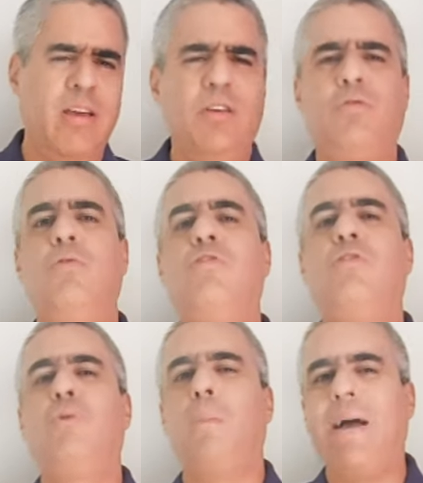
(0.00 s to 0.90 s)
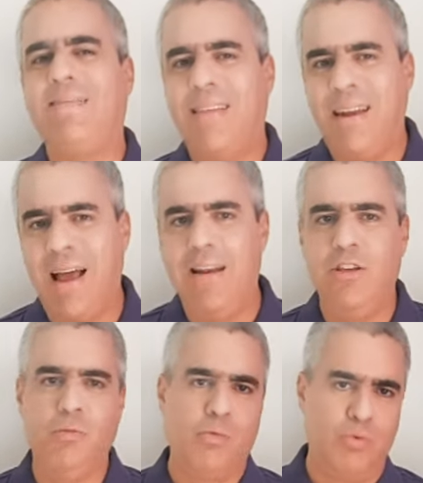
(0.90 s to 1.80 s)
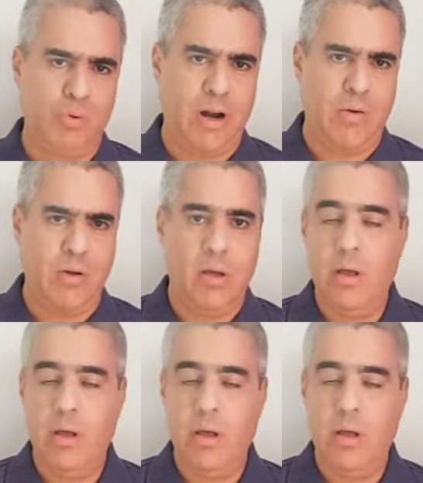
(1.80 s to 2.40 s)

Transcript: que surgiu o materialismo cultural